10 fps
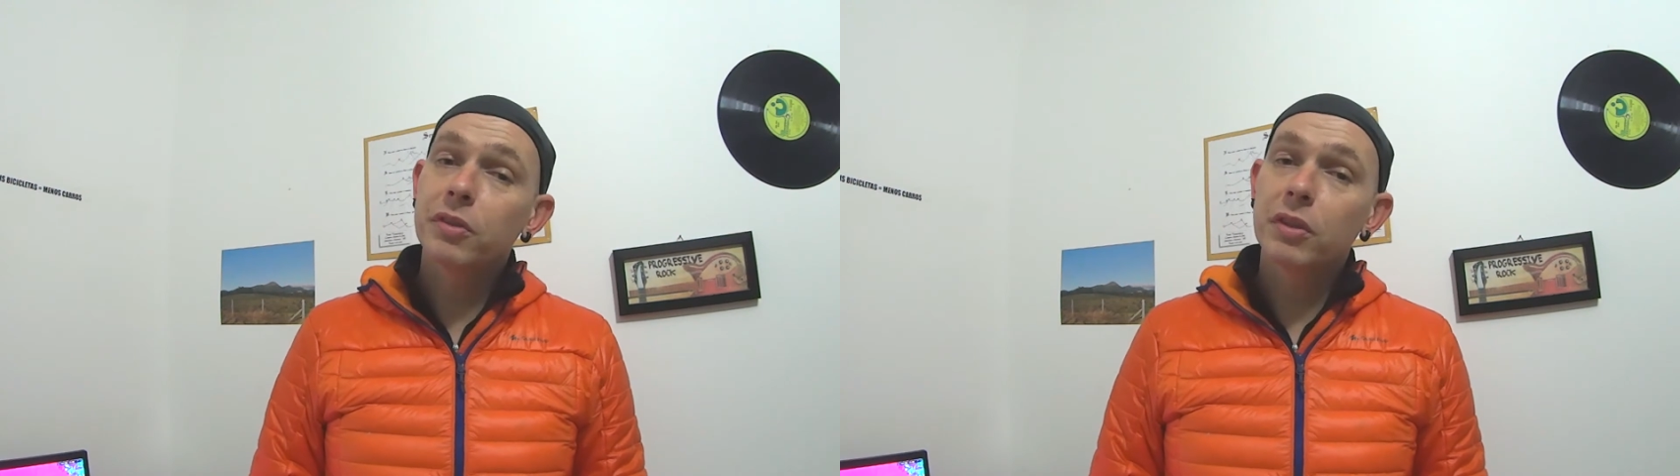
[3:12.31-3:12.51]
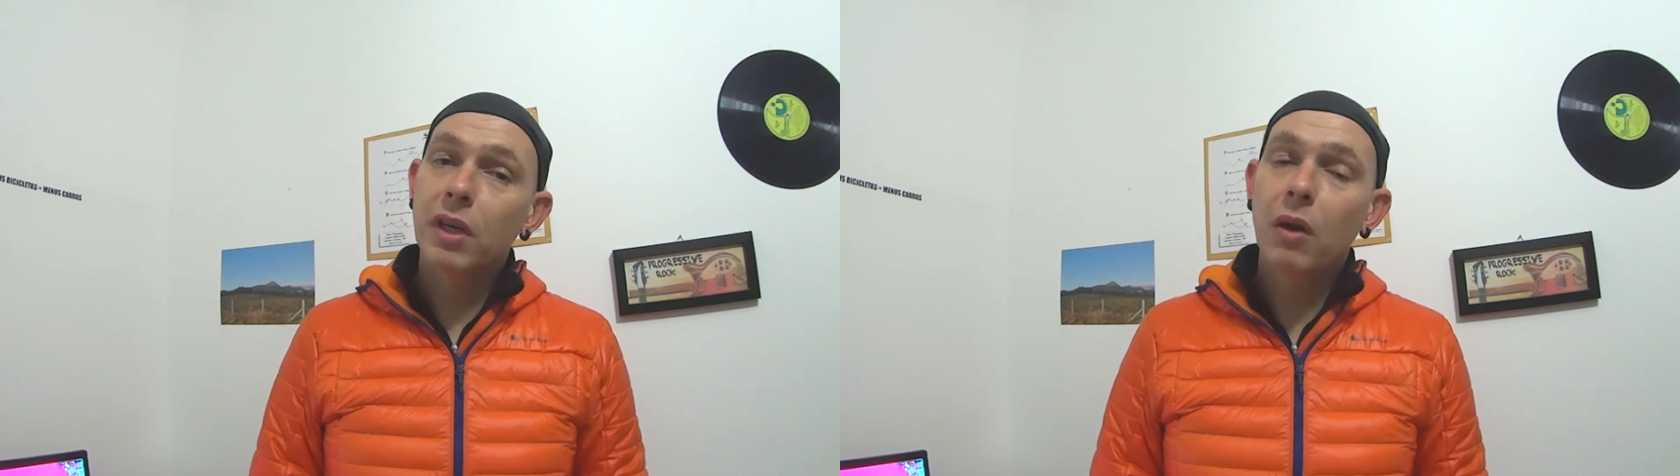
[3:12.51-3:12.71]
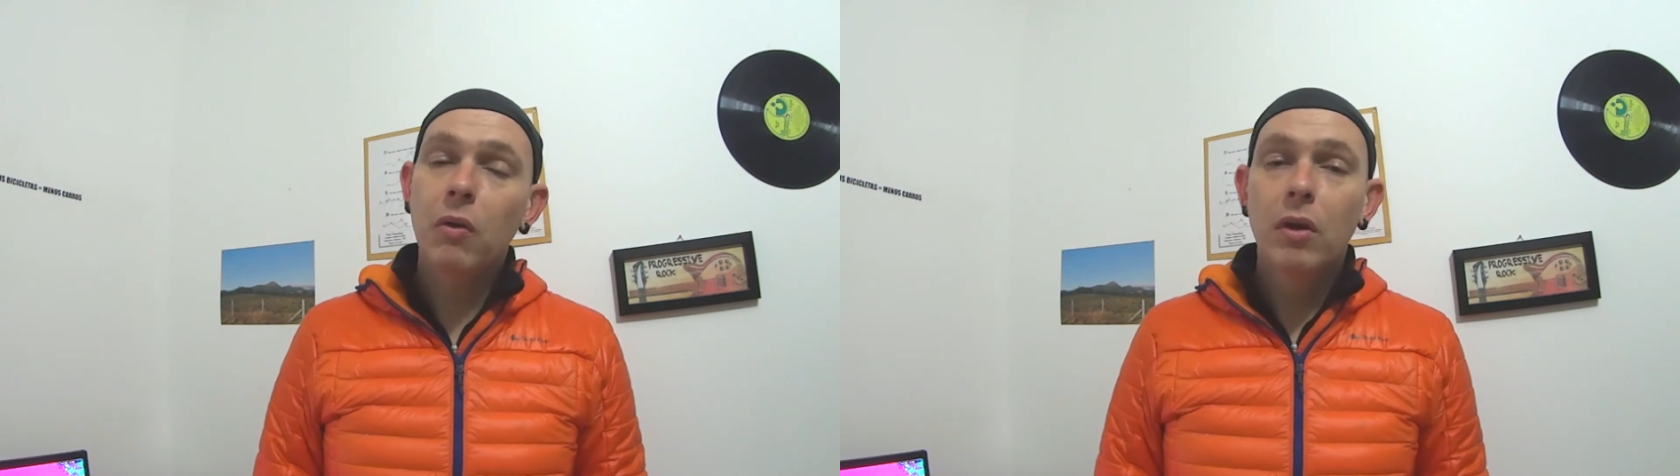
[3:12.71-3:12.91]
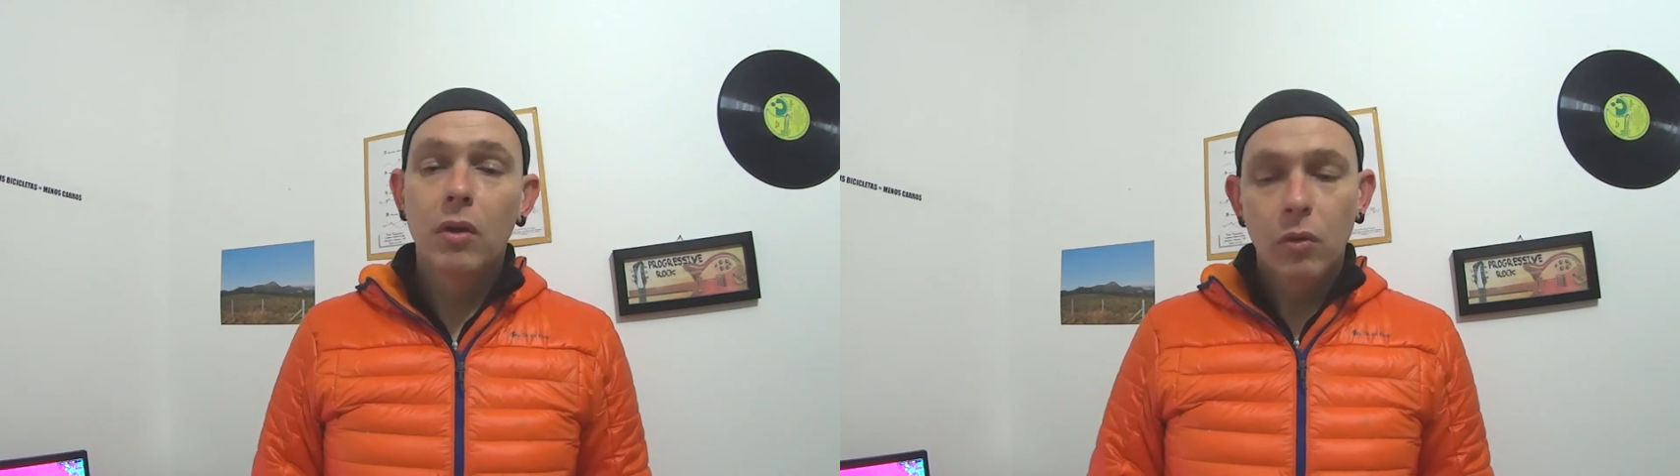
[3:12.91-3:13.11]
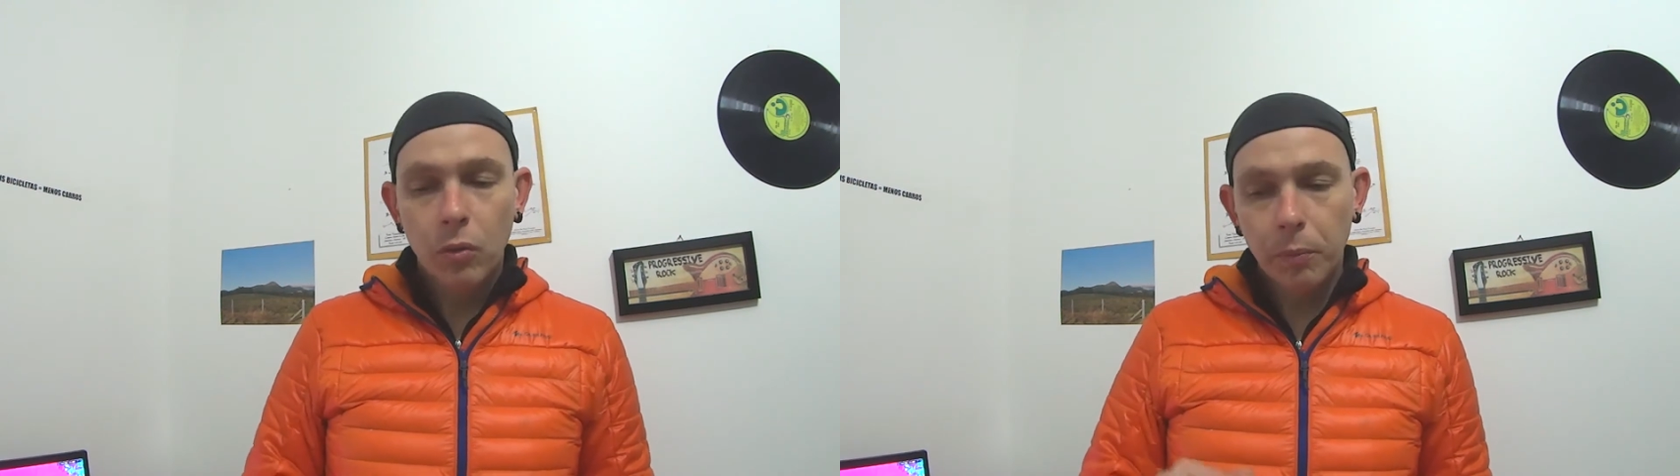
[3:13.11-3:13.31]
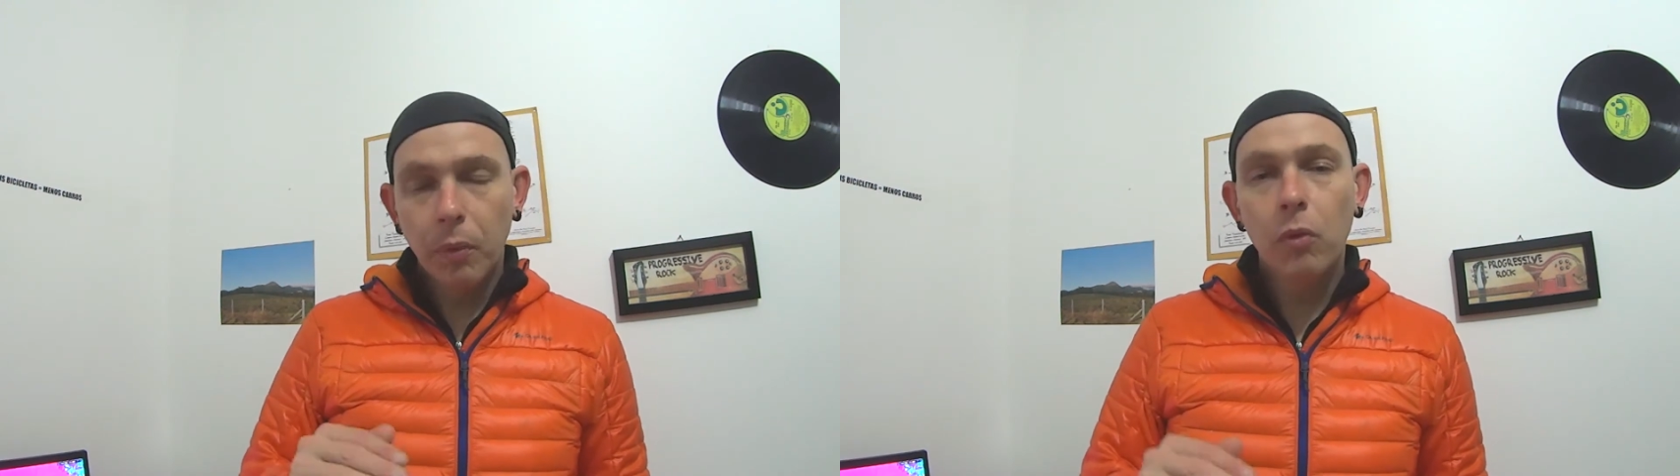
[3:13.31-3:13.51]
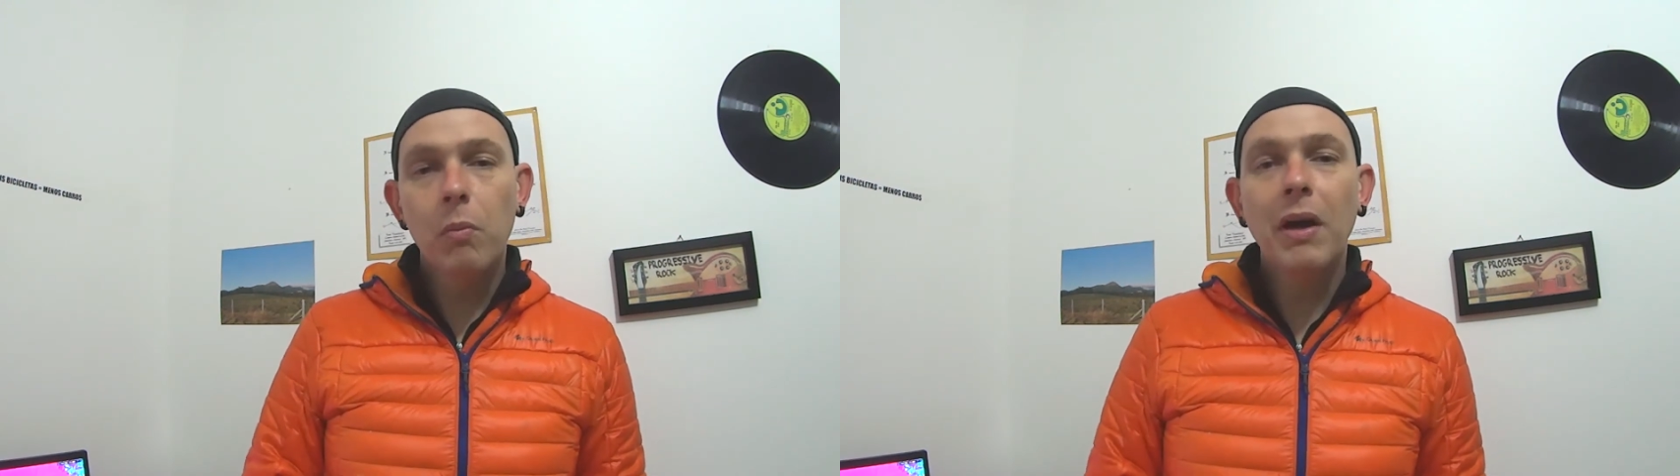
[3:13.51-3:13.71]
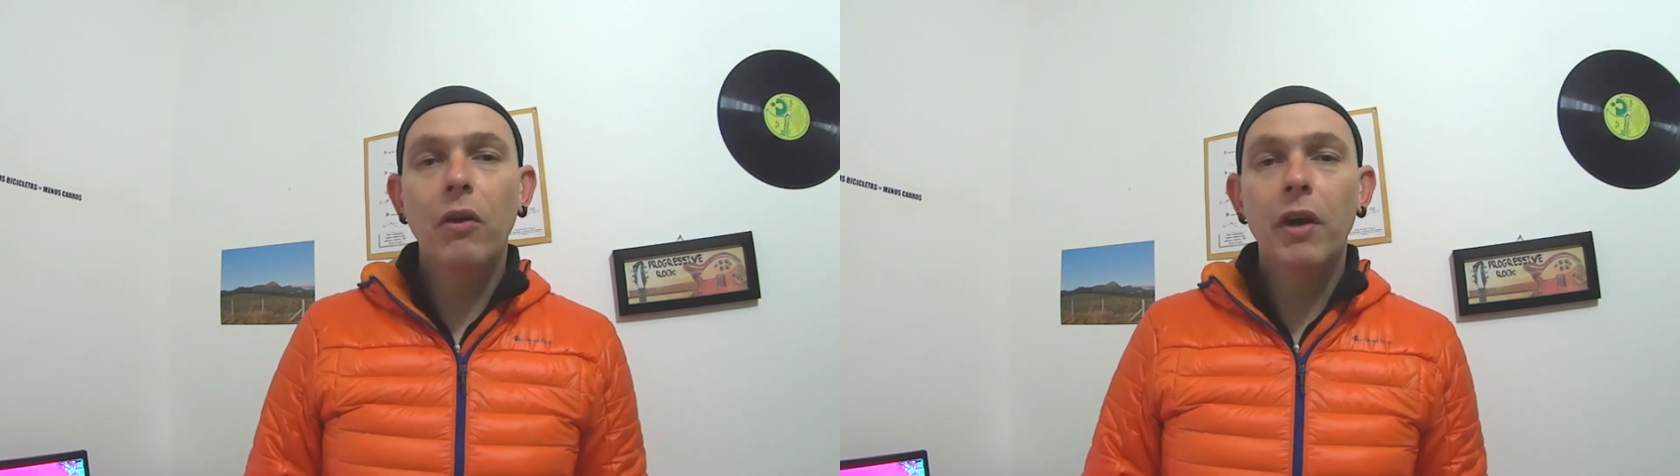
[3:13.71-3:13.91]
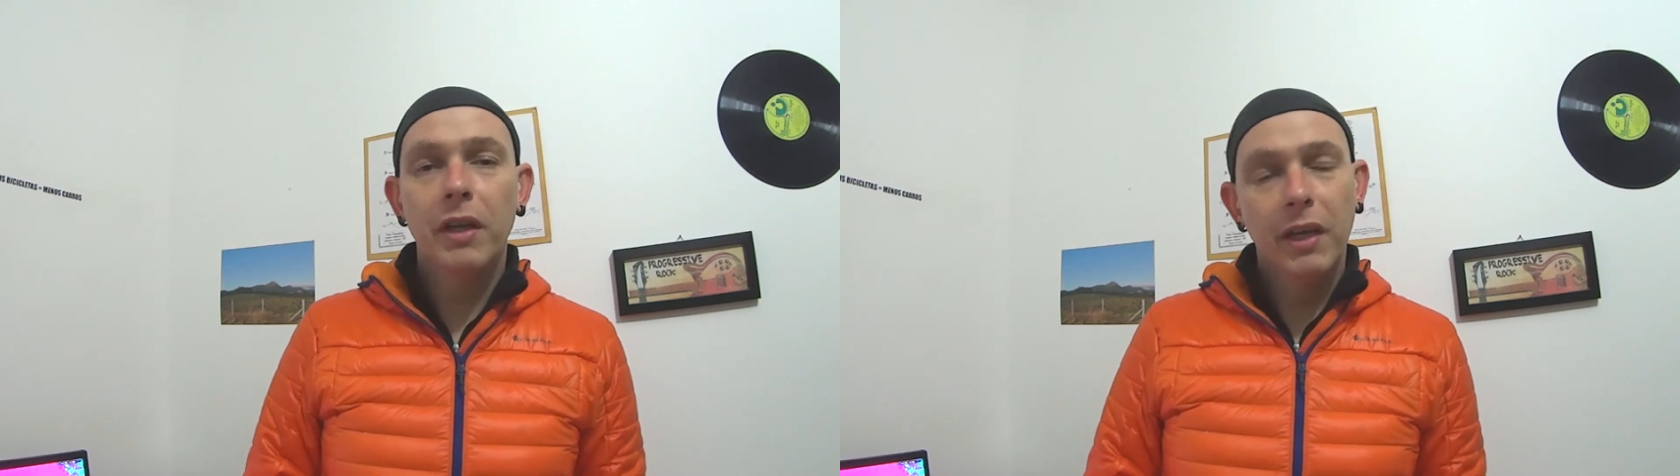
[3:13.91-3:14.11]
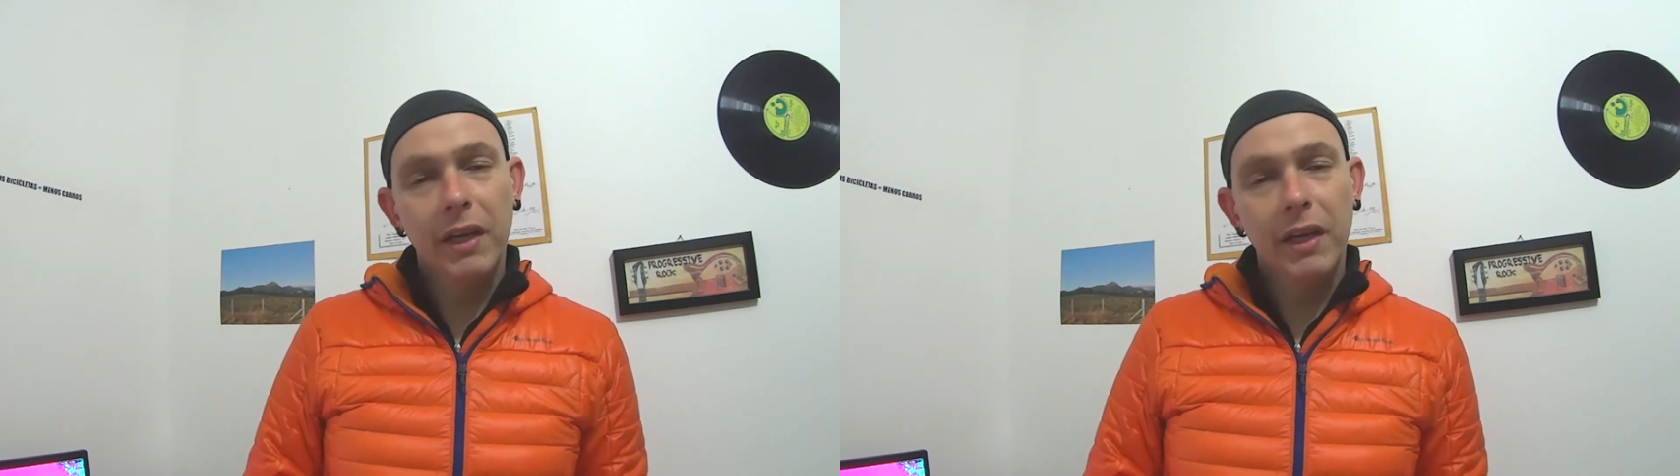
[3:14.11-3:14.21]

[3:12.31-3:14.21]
central um pouco maior.